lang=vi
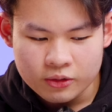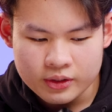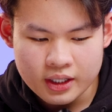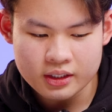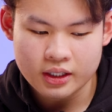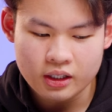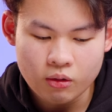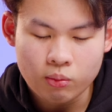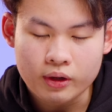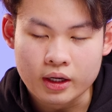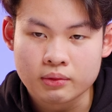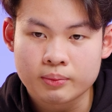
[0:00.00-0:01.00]
Tuy nhiên thì có
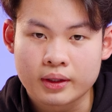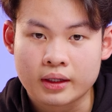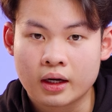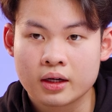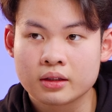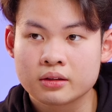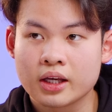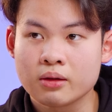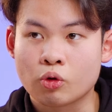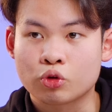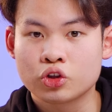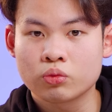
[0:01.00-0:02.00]
một điểm mà mình hơi
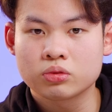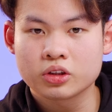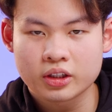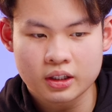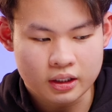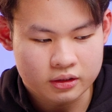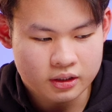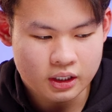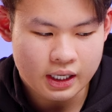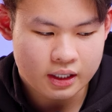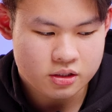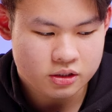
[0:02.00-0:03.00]
tiếc một chút đó chính là
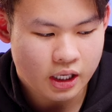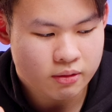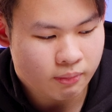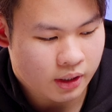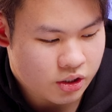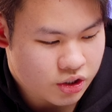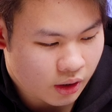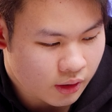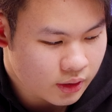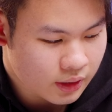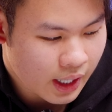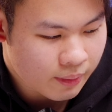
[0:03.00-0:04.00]
tính năng State
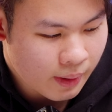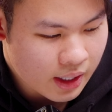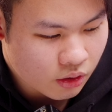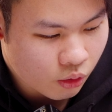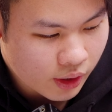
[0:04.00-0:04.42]
Manager trên iPad